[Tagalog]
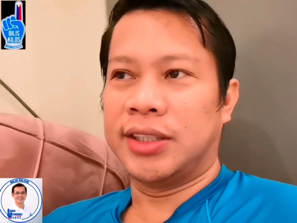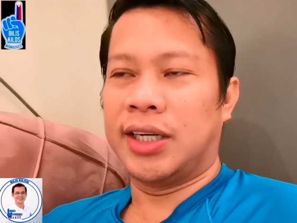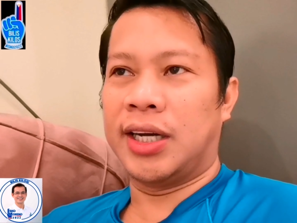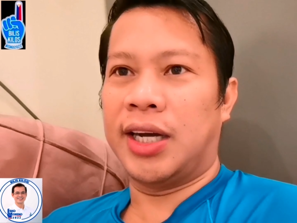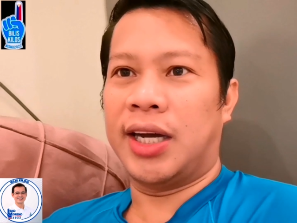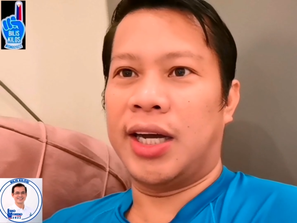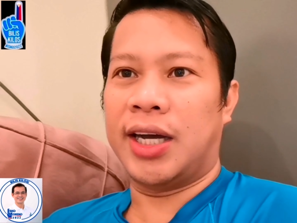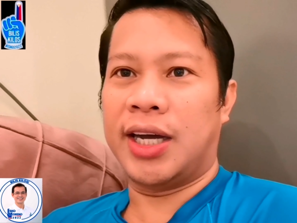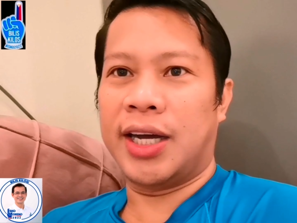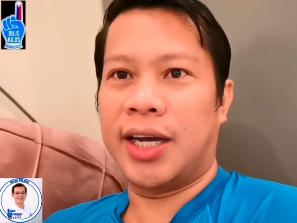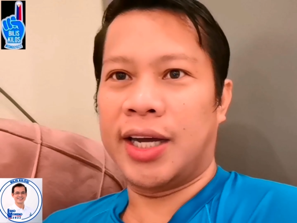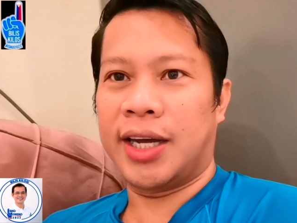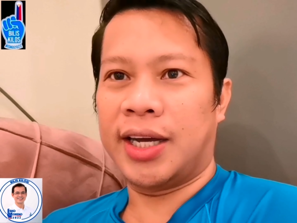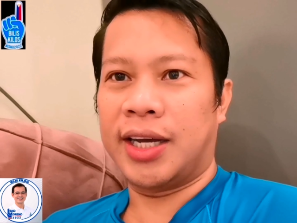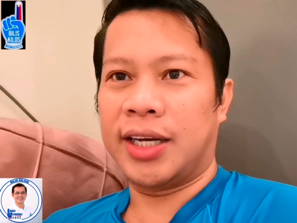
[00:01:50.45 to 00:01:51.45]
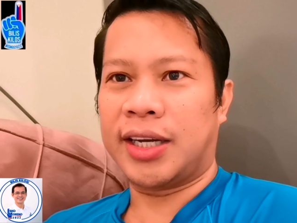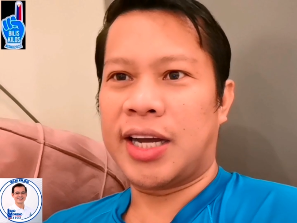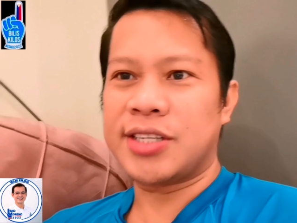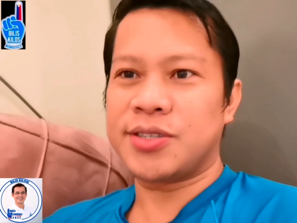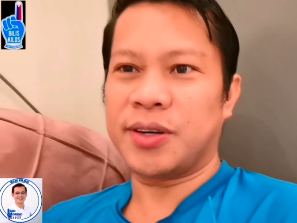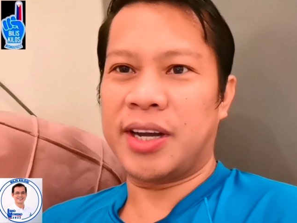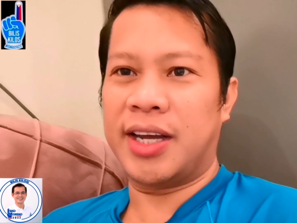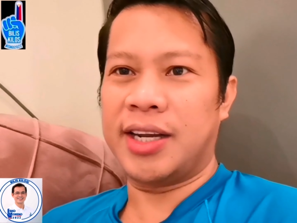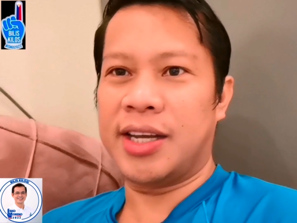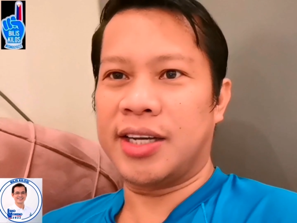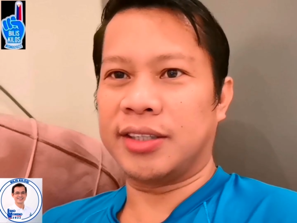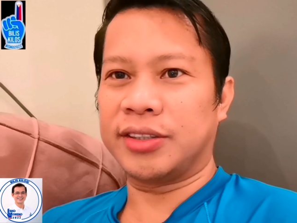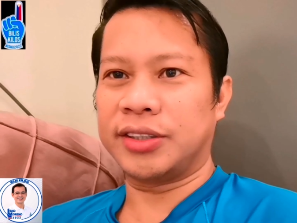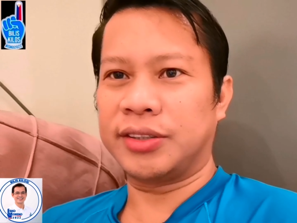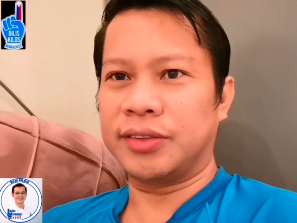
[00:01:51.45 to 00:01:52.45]
Uh, kaso nga
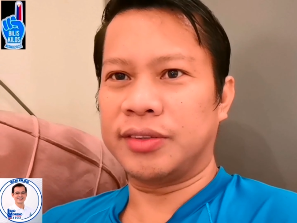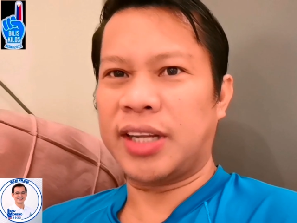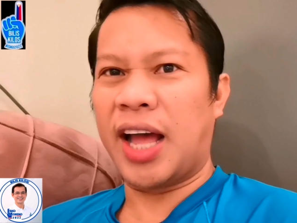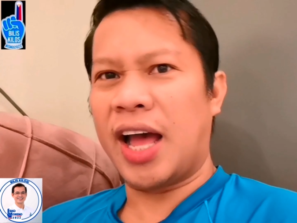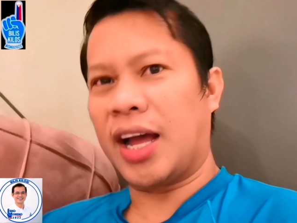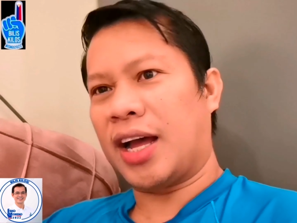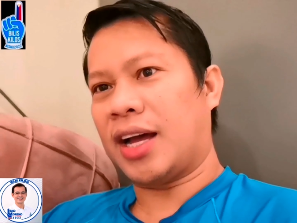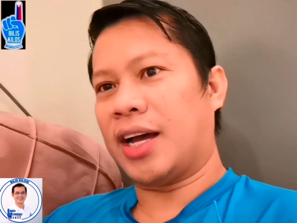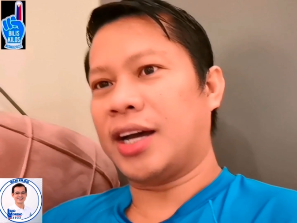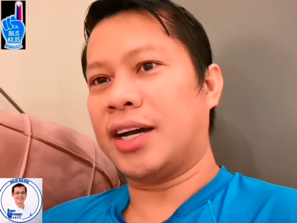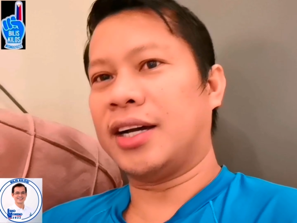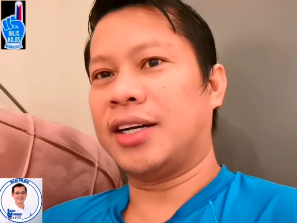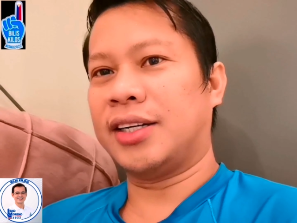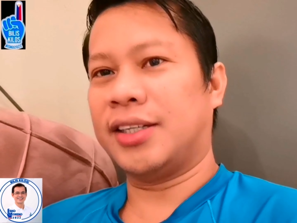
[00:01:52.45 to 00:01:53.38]
lang, nakaka